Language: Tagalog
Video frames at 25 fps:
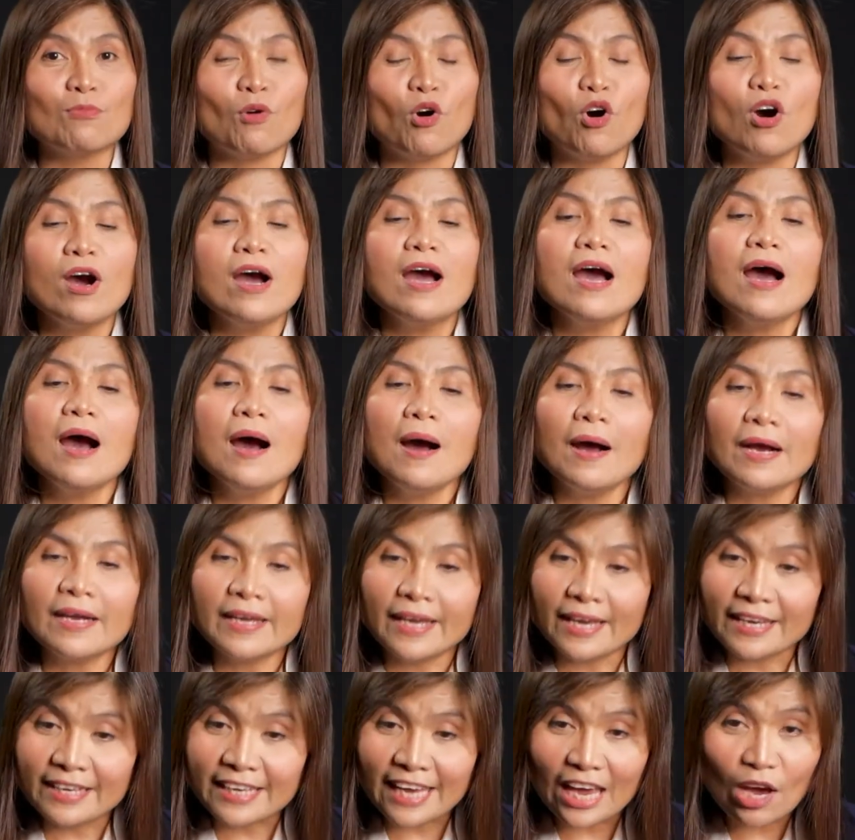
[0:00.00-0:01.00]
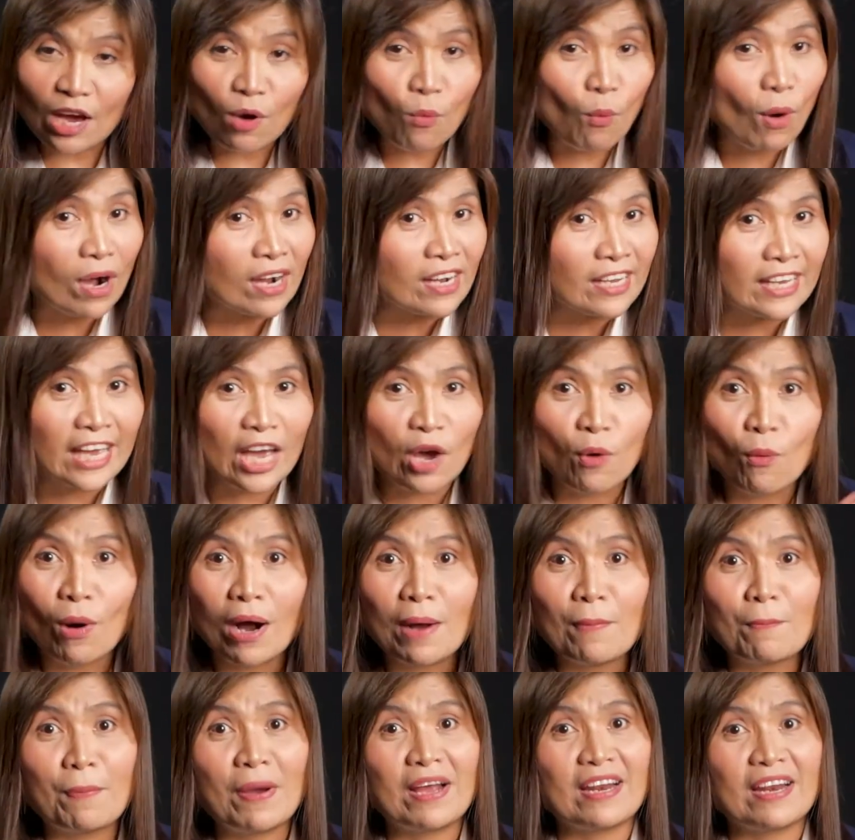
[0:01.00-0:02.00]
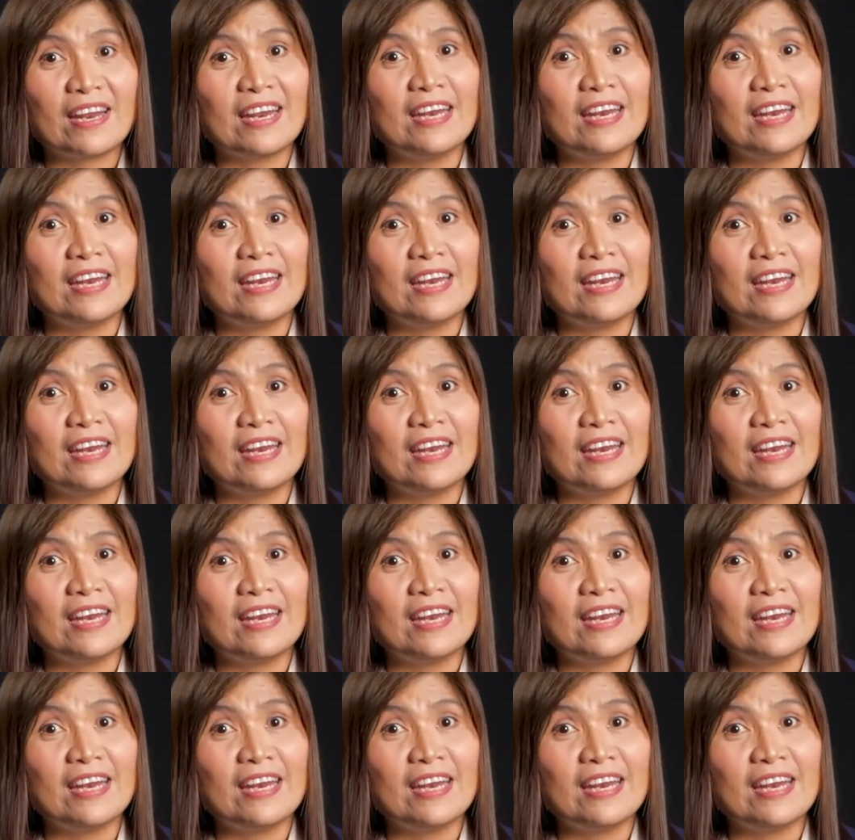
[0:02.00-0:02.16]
mo, gegewang-gewang pa